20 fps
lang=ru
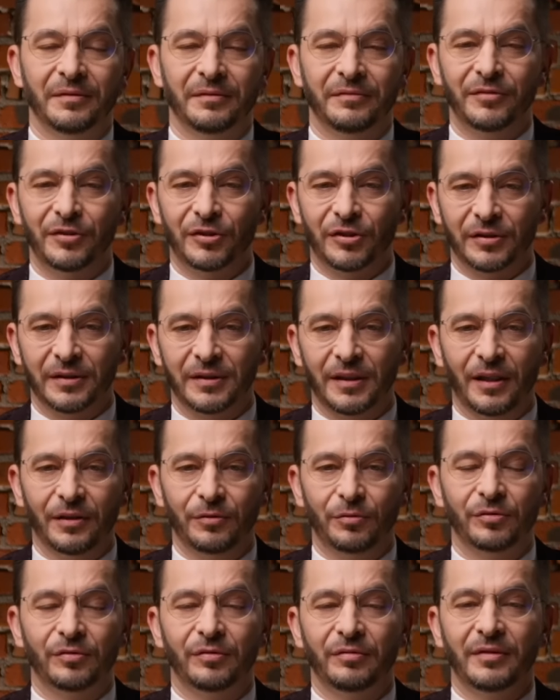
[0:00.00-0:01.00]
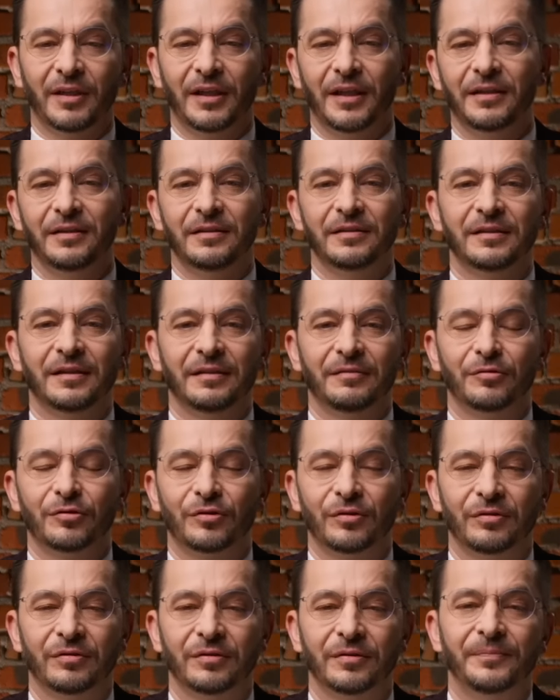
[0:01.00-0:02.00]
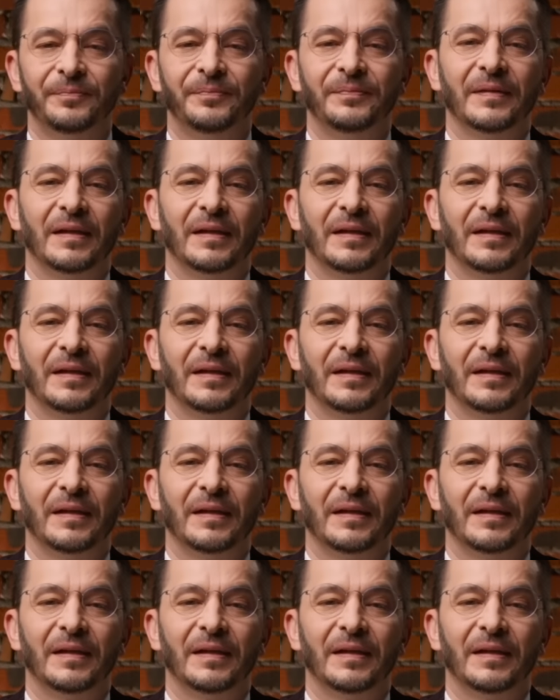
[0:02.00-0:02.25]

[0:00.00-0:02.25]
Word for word: выше статус, то вероятность того, что